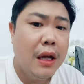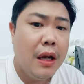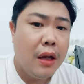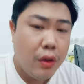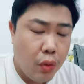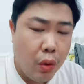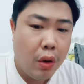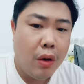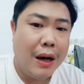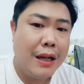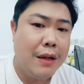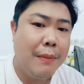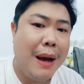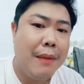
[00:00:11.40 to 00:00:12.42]
ดวงของรั
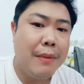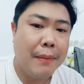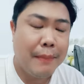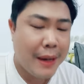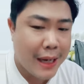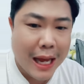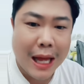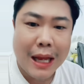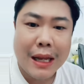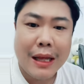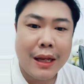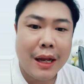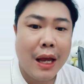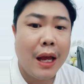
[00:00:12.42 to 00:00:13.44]
ฐบาลเหมือนเป็นกาลี
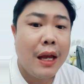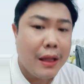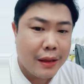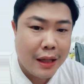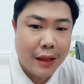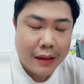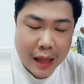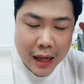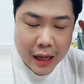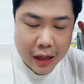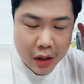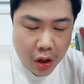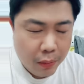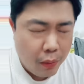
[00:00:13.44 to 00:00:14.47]
นะฮะ ตั้งแต่
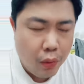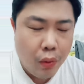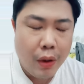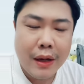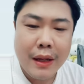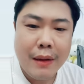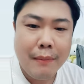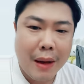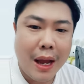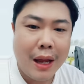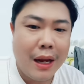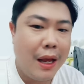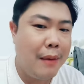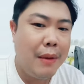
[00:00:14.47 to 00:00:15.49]
ครอบครัวนี้มา
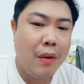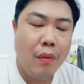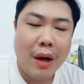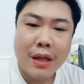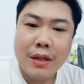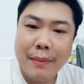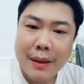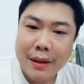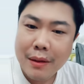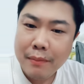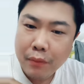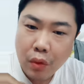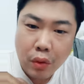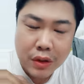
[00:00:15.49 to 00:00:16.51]
นะฮะ ไม่ว่าจะเป็น
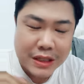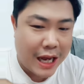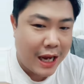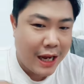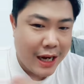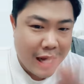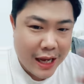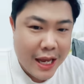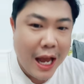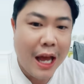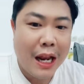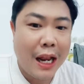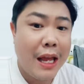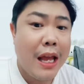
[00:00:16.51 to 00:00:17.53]
บงสาคณาญา
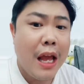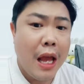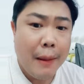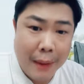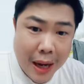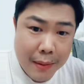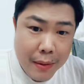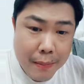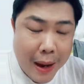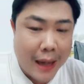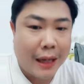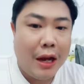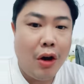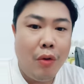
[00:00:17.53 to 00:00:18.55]
ติอะไร ภัยพิบั
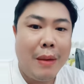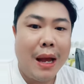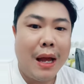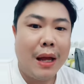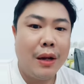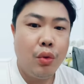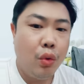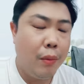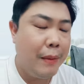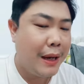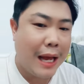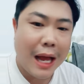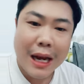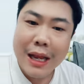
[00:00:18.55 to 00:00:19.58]
ติเข้ามาดวงเป็น
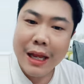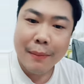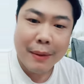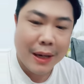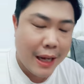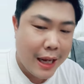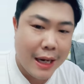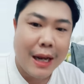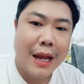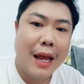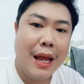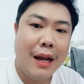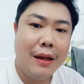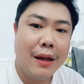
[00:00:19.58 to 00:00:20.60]
กาลีกับประเทศ
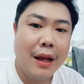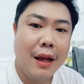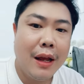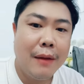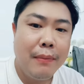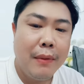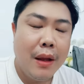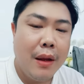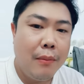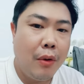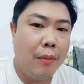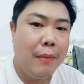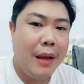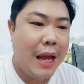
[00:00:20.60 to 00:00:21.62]
แท้ๆเลยนะฮะผ
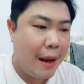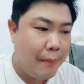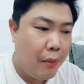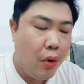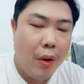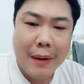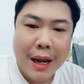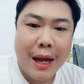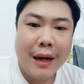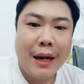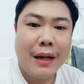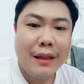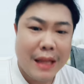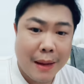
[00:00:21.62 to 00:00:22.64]
มไม่อยากโบยไปทาง
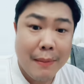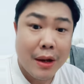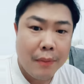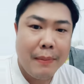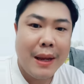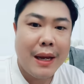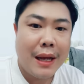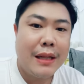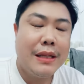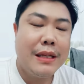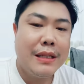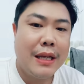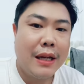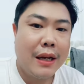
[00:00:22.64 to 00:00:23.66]
นั้น แต่มันก็เป็นอย่างนั้นจ
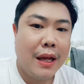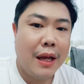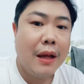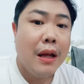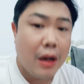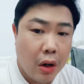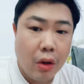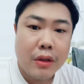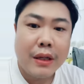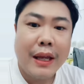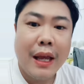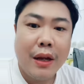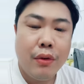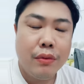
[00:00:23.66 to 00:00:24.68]
ริงๆนะฮะลองสัง
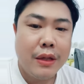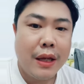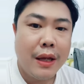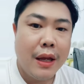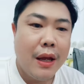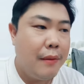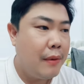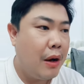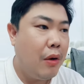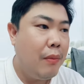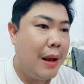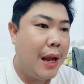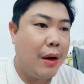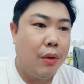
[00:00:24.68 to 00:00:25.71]
เกตดูสิเขา
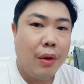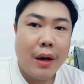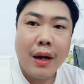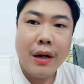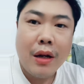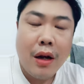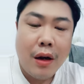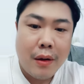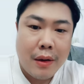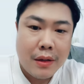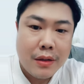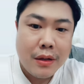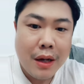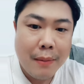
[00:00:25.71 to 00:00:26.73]
มาคนนั้นก็
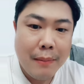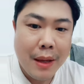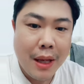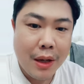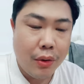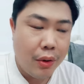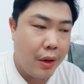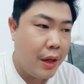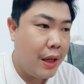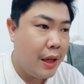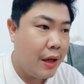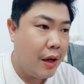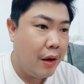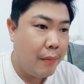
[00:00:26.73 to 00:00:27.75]
ซึนามิ คนนี้
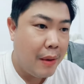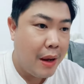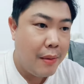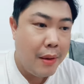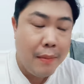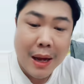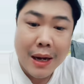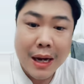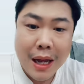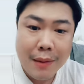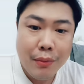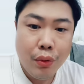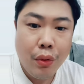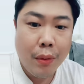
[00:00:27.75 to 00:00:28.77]
ก็ภัยพิบัติ
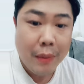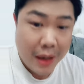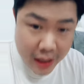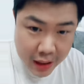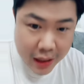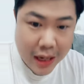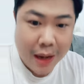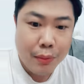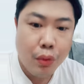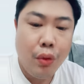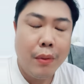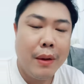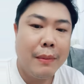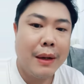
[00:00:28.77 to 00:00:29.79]
น้ำท่วม อันนี้ก็น้ำท่ว
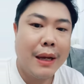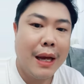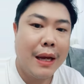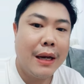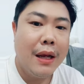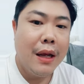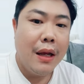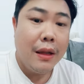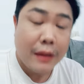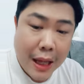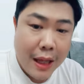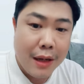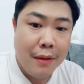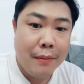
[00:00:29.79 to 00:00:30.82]
มอีกเหมือนกันแต่
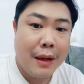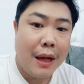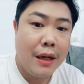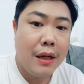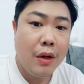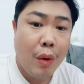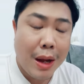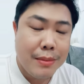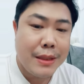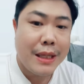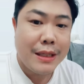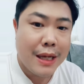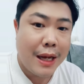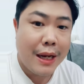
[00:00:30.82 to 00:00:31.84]
ที่สำคัญคือความจริ
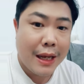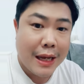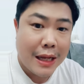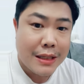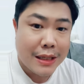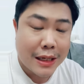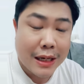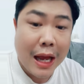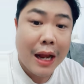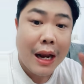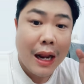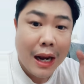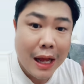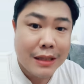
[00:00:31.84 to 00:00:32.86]
งใจในการจัดการ
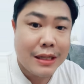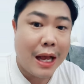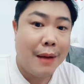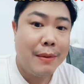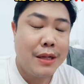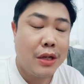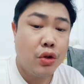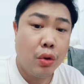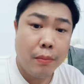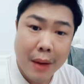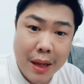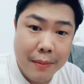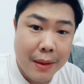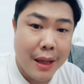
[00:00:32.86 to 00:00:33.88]
และรักษาประชาชน
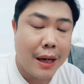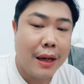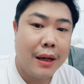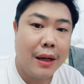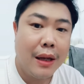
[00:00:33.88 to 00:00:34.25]
ไม่มีเลย